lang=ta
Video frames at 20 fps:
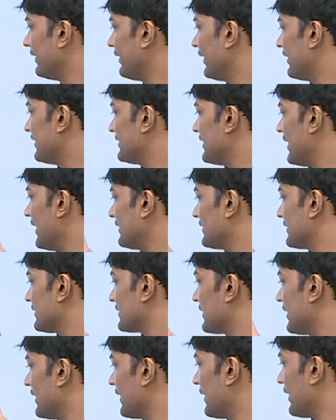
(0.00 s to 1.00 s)
எக்ஸ்
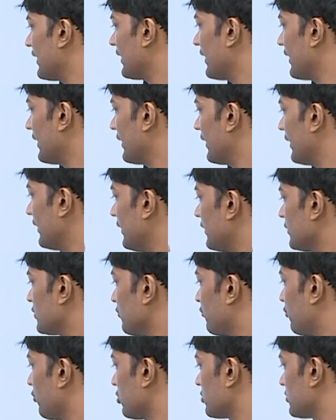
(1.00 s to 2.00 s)
ஆக்சிஸில்
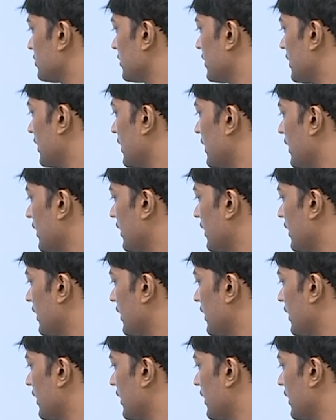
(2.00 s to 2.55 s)
ஏதாச்சும் ஃபோர்ஸ் இருக்கா